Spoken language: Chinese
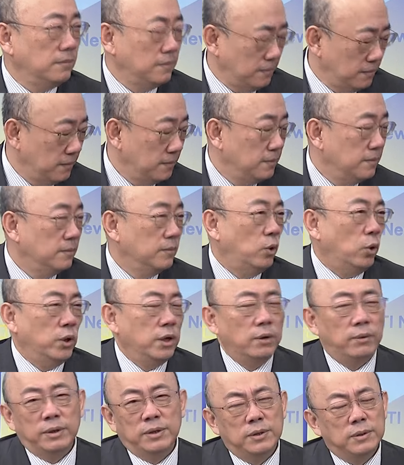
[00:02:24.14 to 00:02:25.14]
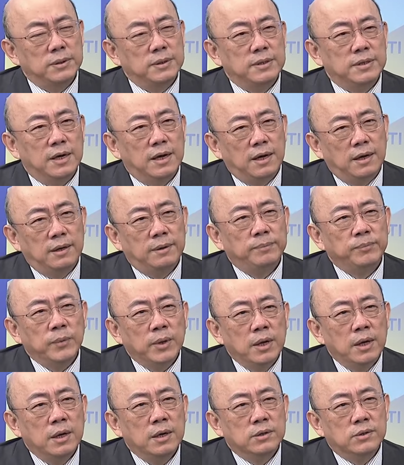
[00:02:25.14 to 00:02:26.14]
嗯，我认为就是这样。是。
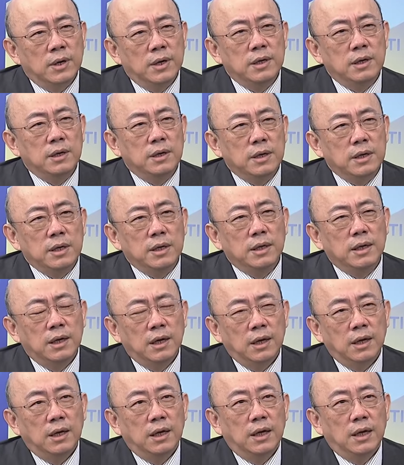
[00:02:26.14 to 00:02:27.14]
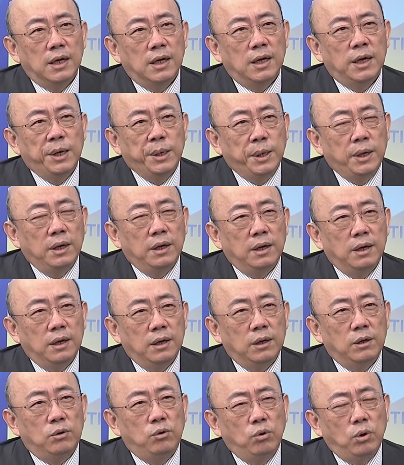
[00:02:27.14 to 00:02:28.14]
所以
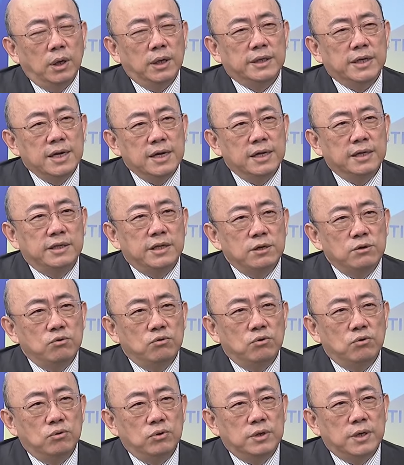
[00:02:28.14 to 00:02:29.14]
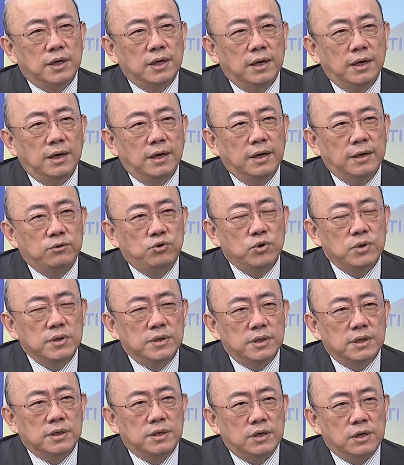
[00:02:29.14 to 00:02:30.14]
如果真的进入这个军
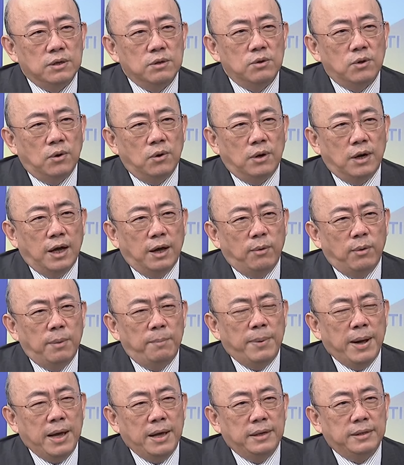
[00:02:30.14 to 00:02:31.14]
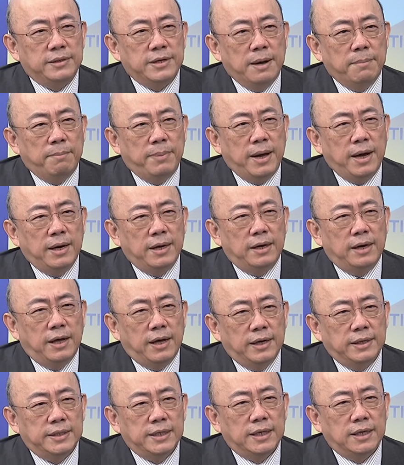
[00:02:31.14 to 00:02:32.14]
事行动了，我摆讲白了
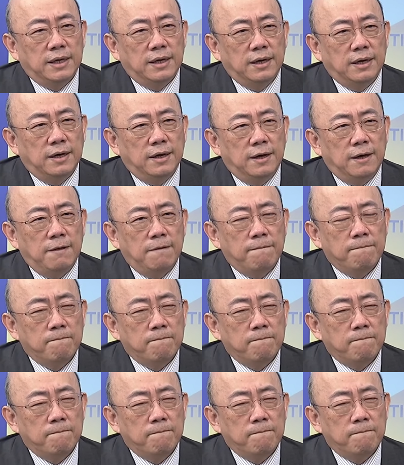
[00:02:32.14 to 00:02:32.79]
啦，这个